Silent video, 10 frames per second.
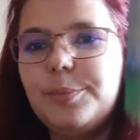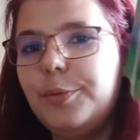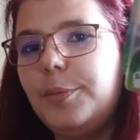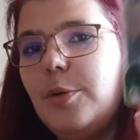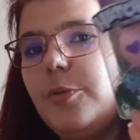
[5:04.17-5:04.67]

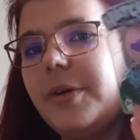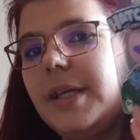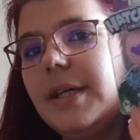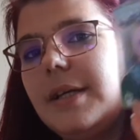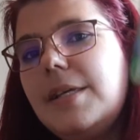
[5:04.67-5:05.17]
pour me
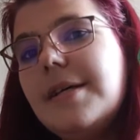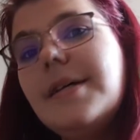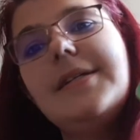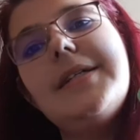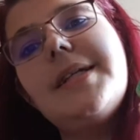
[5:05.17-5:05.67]
l'offrir.
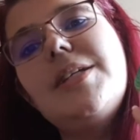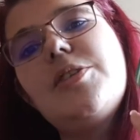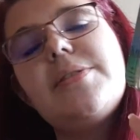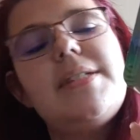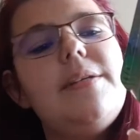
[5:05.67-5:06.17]
C'est très
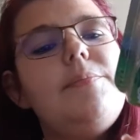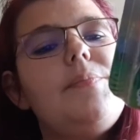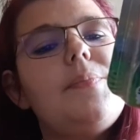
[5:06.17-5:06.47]
gentil.